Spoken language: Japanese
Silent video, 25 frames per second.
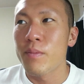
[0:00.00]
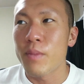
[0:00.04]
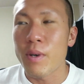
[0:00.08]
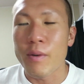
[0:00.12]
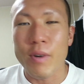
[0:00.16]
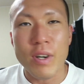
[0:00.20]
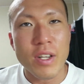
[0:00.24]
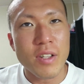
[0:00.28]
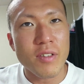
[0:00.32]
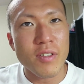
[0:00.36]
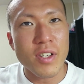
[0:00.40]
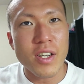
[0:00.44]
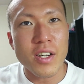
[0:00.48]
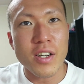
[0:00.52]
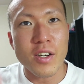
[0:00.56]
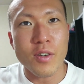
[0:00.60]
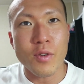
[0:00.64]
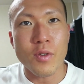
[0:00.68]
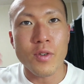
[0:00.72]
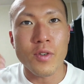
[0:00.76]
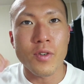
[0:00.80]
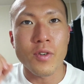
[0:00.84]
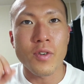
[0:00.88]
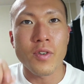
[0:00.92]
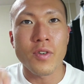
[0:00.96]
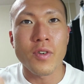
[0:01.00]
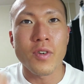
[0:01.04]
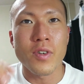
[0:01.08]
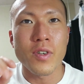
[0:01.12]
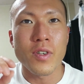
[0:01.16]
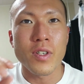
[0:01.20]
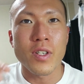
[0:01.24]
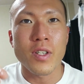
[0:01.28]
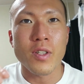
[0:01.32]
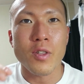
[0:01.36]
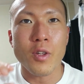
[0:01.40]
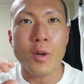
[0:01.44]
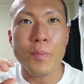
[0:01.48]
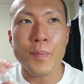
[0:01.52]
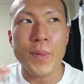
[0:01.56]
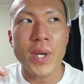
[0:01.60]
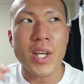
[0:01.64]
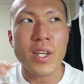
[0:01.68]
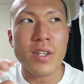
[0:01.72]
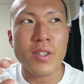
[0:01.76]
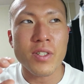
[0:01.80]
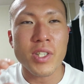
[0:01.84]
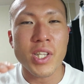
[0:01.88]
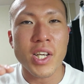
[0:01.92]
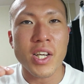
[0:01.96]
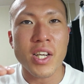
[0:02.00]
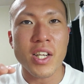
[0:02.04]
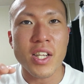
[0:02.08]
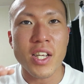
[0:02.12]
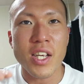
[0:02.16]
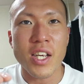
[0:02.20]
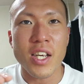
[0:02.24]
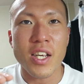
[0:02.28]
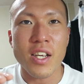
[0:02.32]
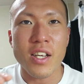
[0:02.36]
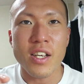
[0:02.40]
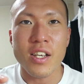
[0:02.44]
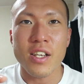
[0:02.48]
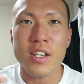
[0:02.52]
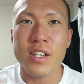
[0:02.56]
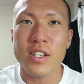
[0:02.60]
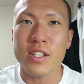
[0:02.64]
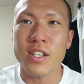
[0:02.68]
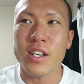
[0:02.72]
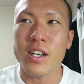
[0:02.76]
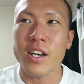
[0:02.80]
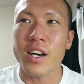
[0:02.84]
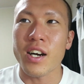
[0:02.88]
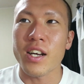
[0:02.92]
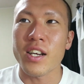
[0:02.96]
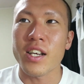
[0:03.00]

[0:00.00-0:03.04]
まあ、割となんかこのトピック的になんか